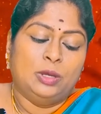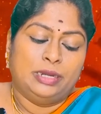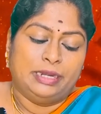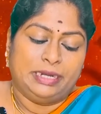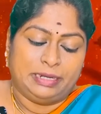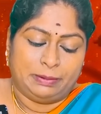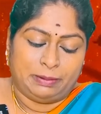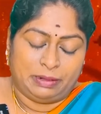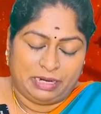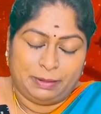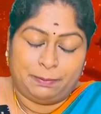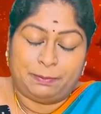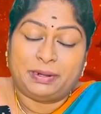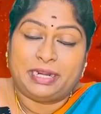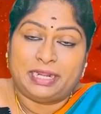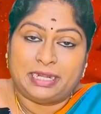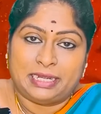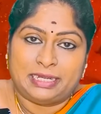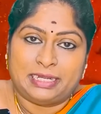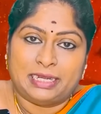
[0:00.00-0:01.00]
நீங்கள் இப்போ
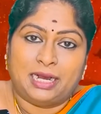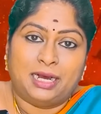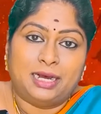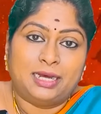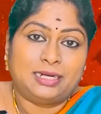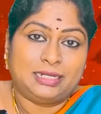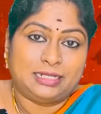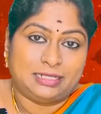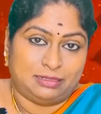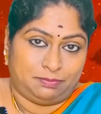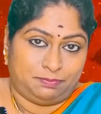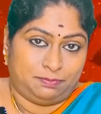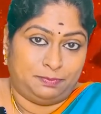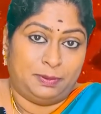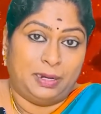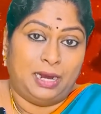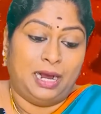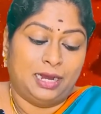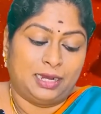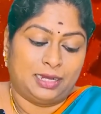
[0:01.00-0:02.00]
நீங்கள் யார் இதை
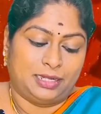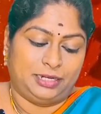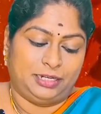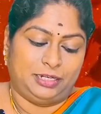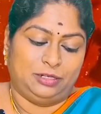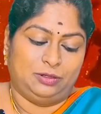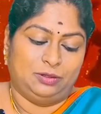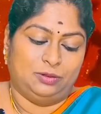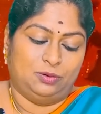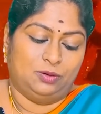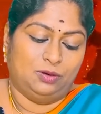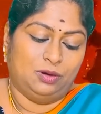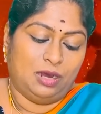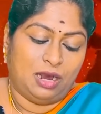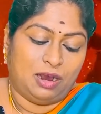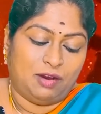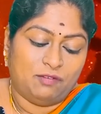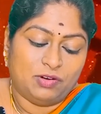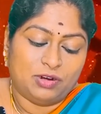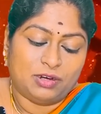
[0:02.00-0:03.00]
பார்க்குறீங்களோ
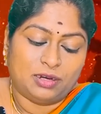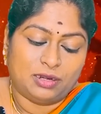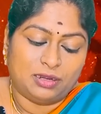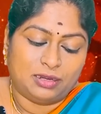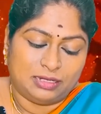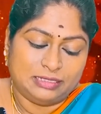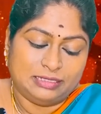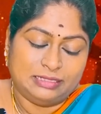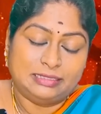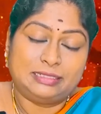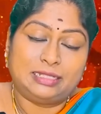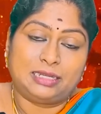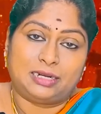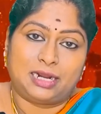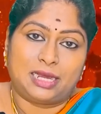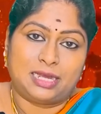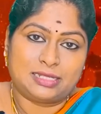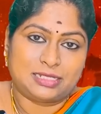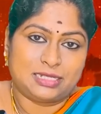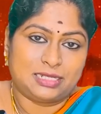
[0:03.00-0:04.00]
அவங்க இந்த
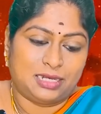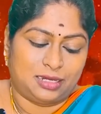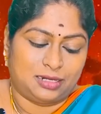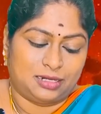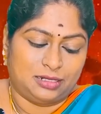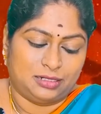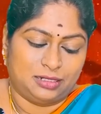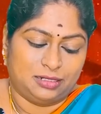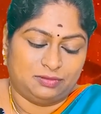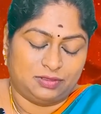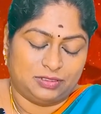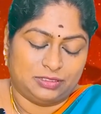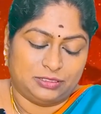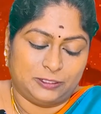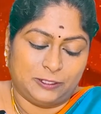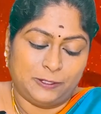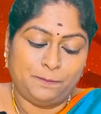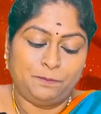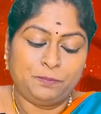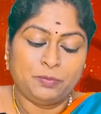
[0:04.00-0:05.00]
ராசிக்காரர்கள்
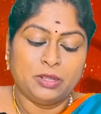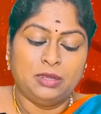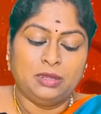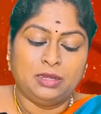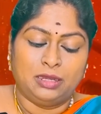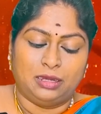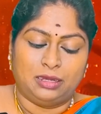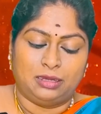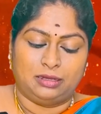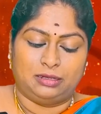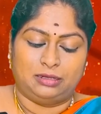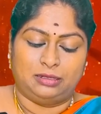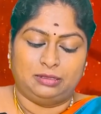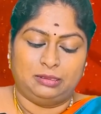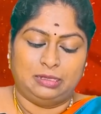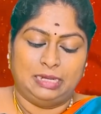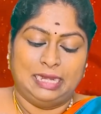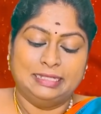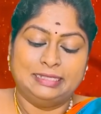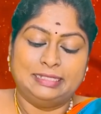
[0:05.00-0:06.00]
வந்து
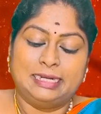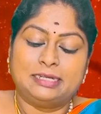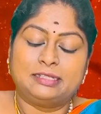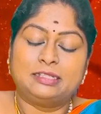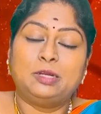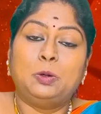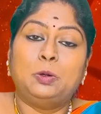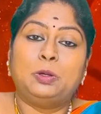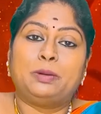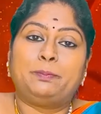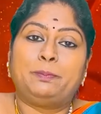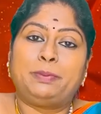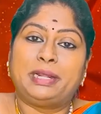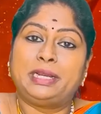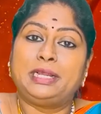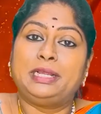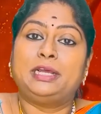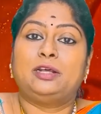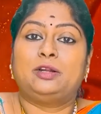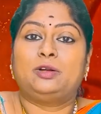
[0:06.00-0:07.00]
அந்த இடத்துல ஒரு
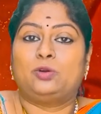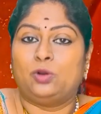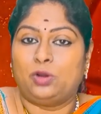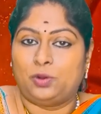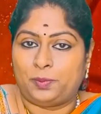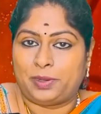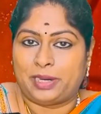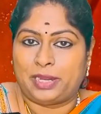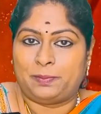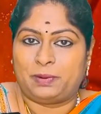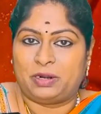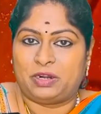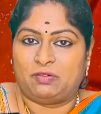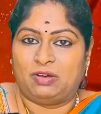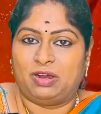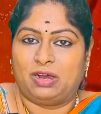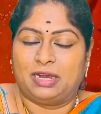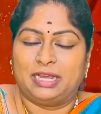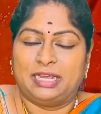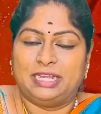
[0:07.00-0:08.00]
பெரிய ரோல் ப்ளே
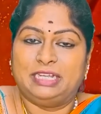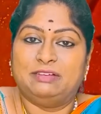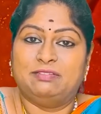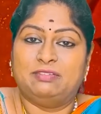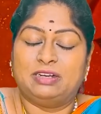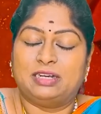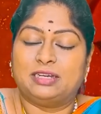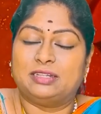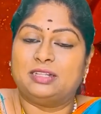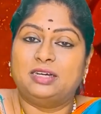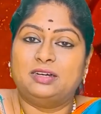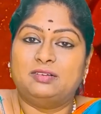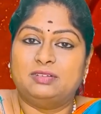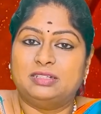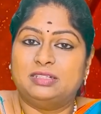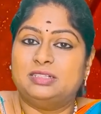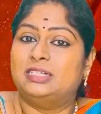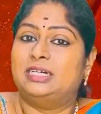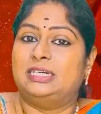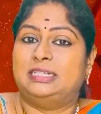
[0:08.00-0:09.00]
பண்ணுவாங்க இவங்க தான்
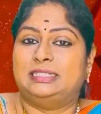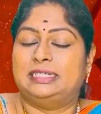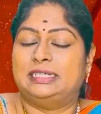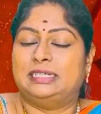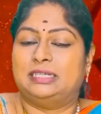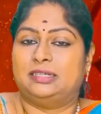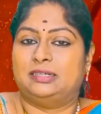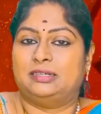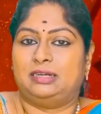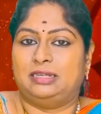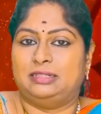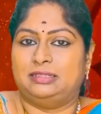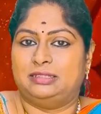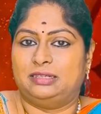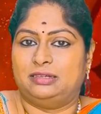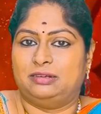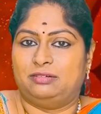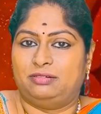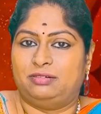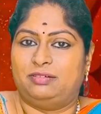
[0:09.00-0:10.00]
வந்து அந்த
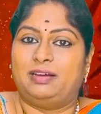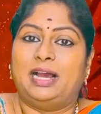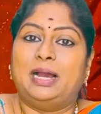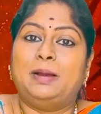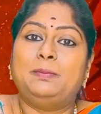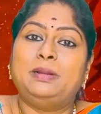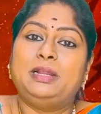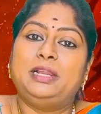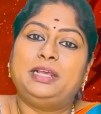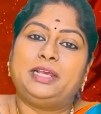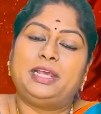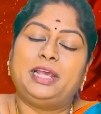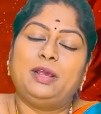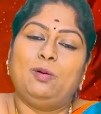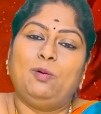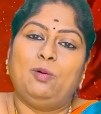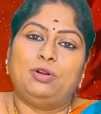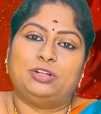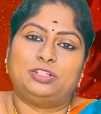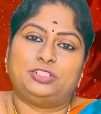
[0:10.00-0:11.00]
அந்த ஃபேமிலிக்கே
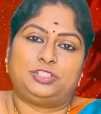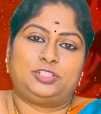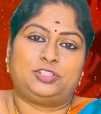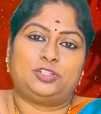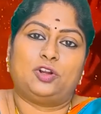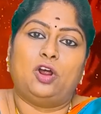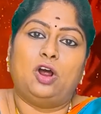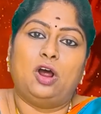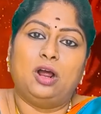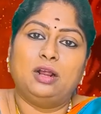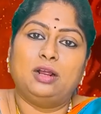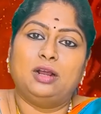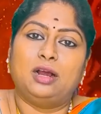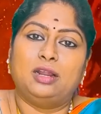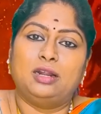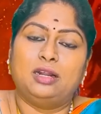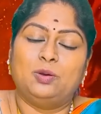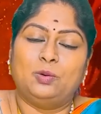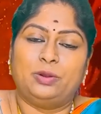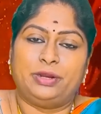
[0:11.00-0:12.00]
ஒரு
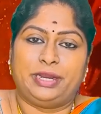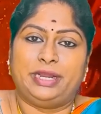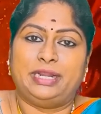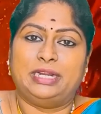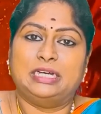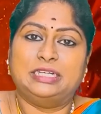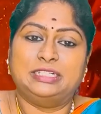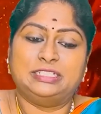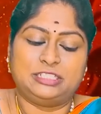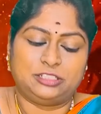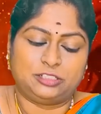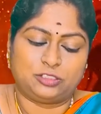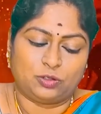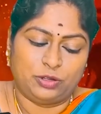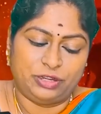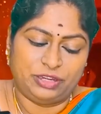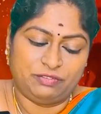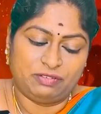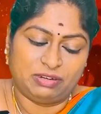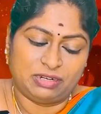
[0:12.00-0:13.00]
ஸ்ட்ராங்கான ஒரு எனர்ஜி
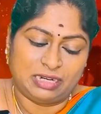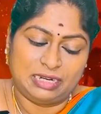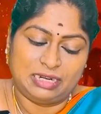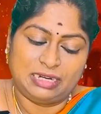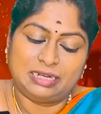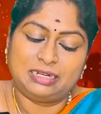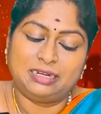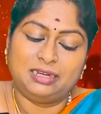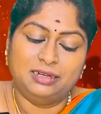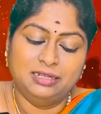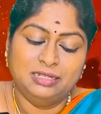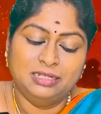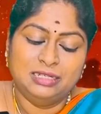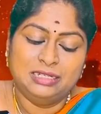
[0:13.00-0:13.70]
ஸோ இவங்க இல்லைன்னா